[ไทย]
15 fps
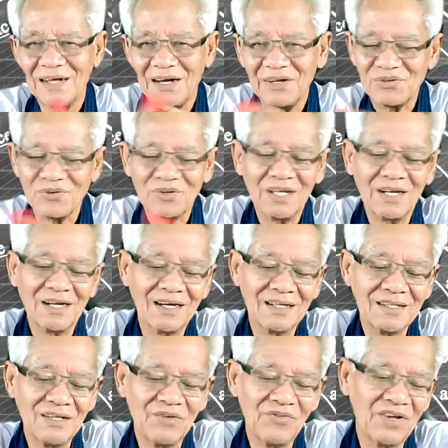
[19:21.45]
ไอ้ตรงนี้นะฮะ
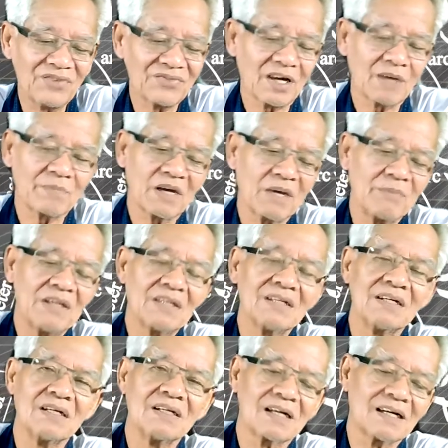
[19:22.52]
ที่วิทยาศาสตร์ไปไม่
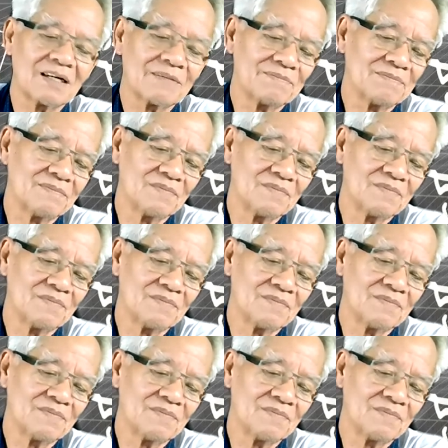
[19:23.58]
ถึงนะครับ